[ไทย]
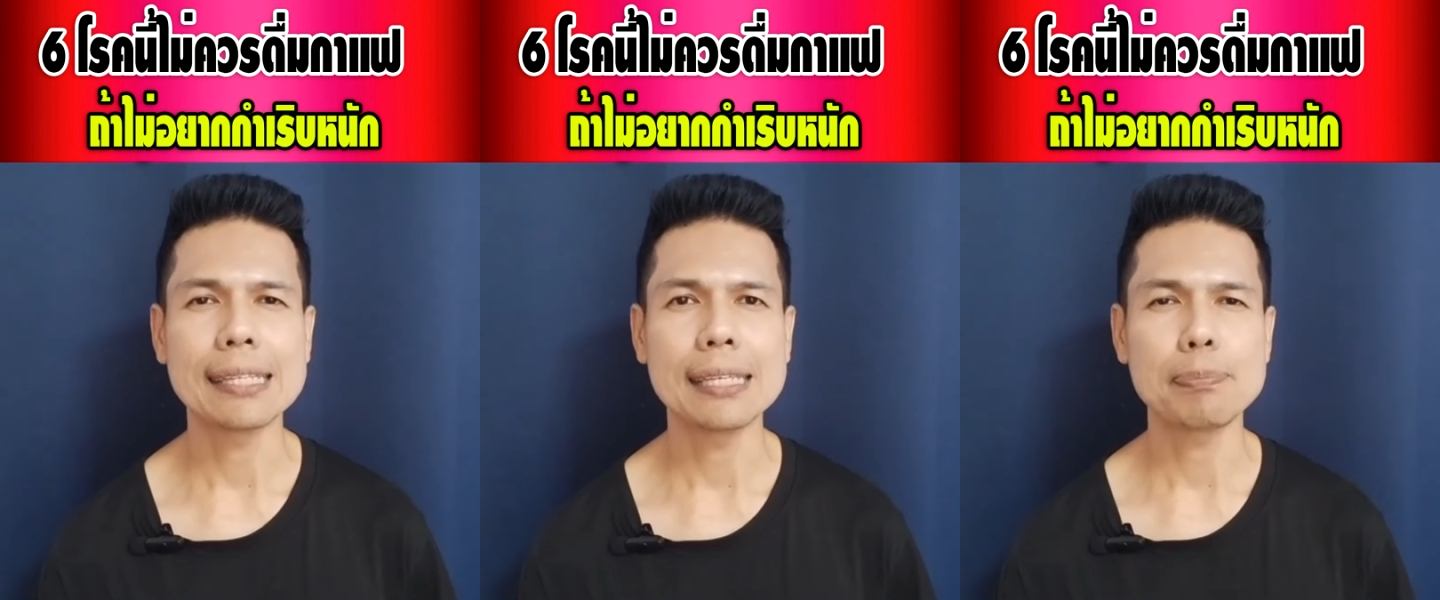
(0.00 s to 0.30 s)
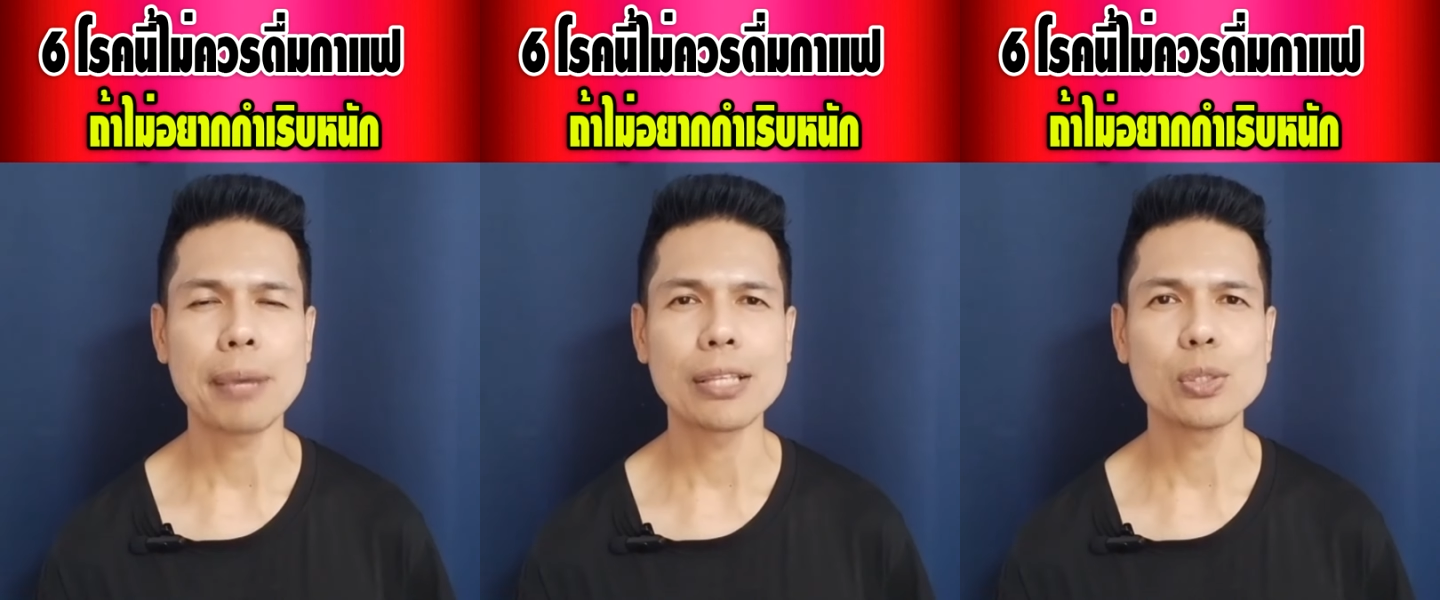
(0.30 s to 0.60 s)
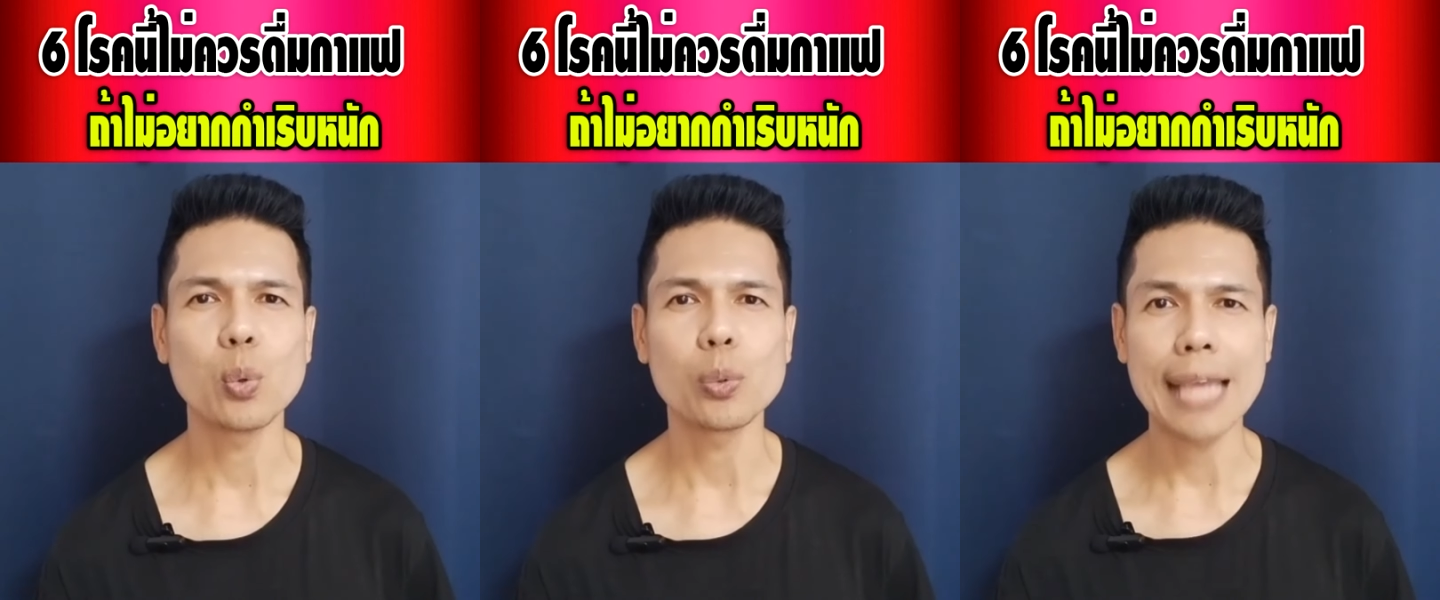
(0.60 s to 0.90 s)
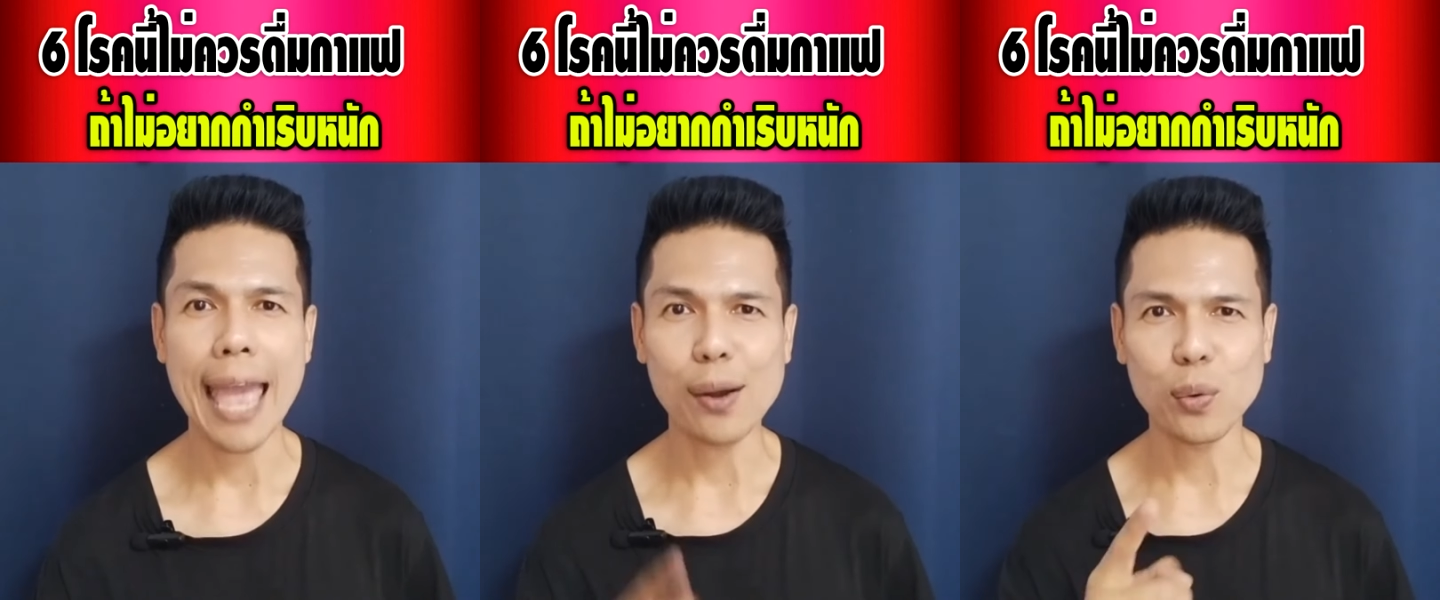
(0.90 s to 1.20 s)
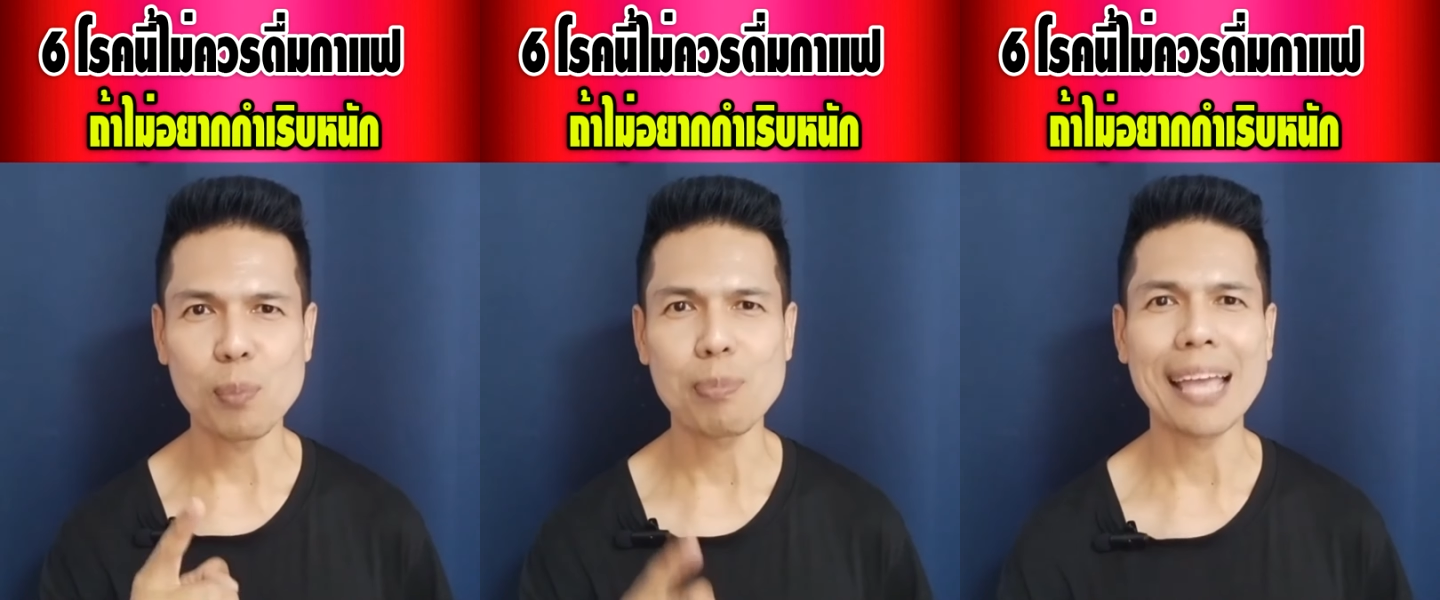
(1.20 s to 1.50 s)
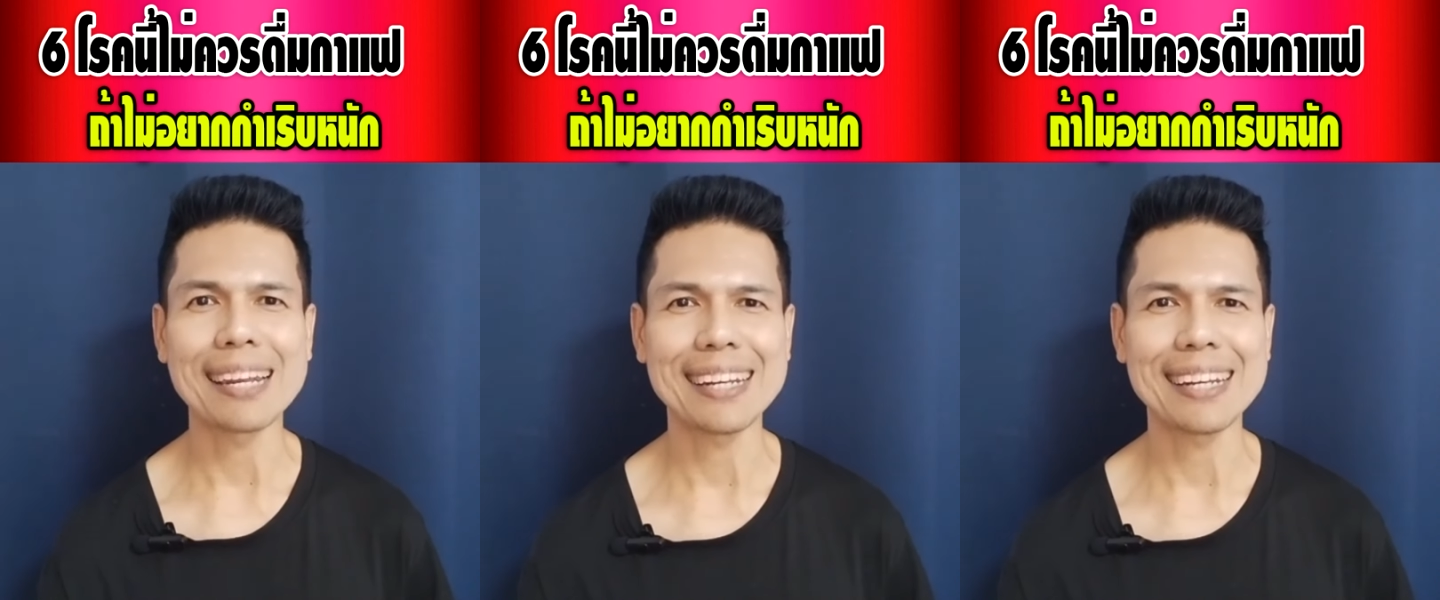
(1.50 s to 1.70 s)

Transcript: ที่เป็นอยู่แย่ลงไป